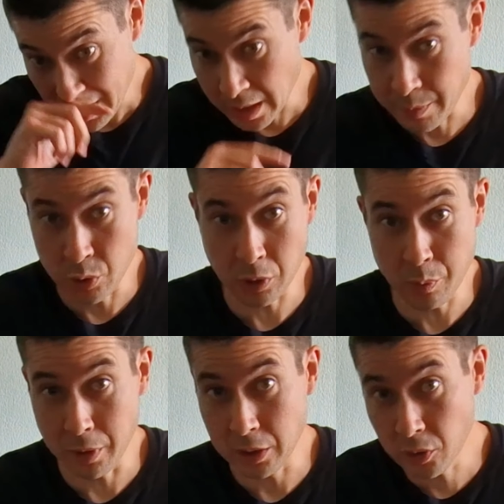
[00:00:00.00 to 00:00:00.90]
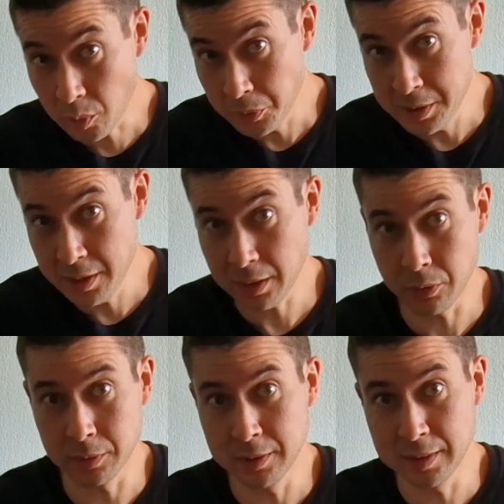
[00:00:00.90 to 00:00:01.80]
eh ben, je vous réponds avec grand plaisir.
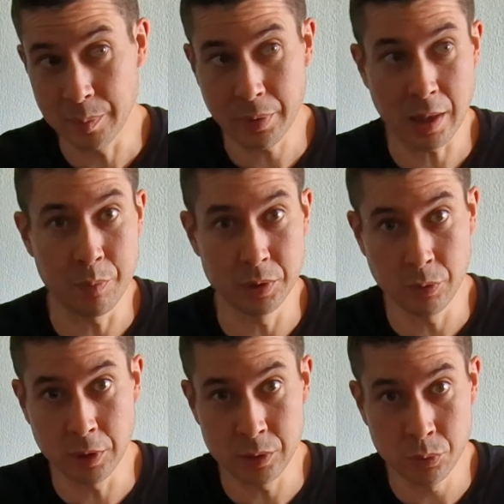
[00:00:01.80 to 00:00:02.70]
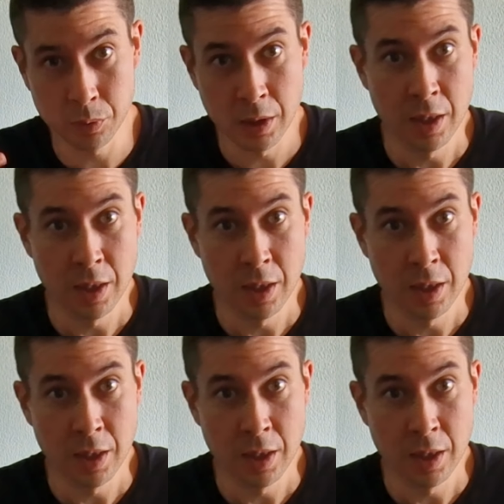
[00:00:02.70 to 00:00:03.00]
Donc n'hésitez pas à poser vos questions.